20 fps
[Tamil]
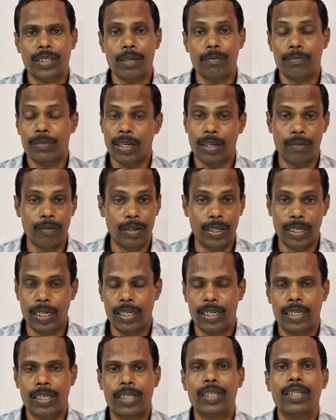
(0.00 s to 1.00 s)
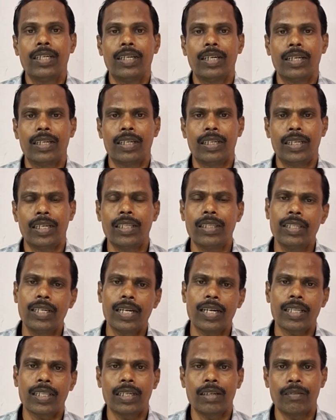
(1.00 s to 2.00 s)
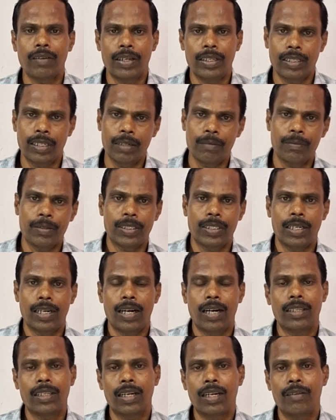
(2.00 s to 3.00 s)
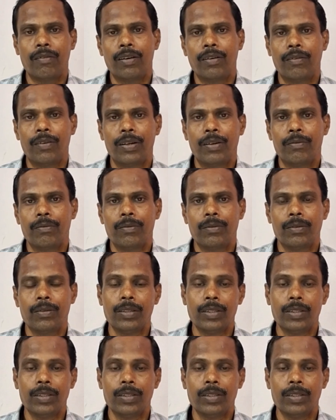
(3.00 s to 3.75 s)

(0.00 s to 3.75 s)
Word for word: டைப் தலைவலிகள் இருக்குது அதில் எந்த இடத்துல வயத்தில் பிரச்சனாலும் தலைவலி வரும்